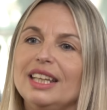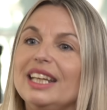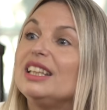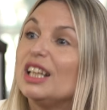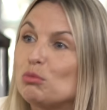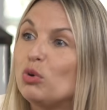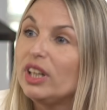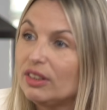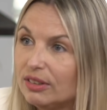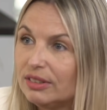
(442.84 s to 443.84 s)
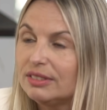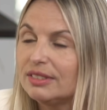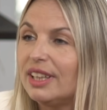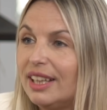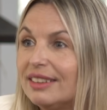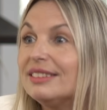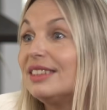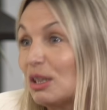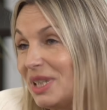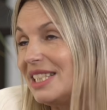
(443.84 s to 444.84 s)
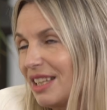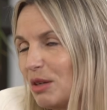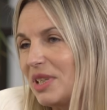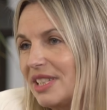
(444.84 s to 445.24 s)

está puesto en la medicina de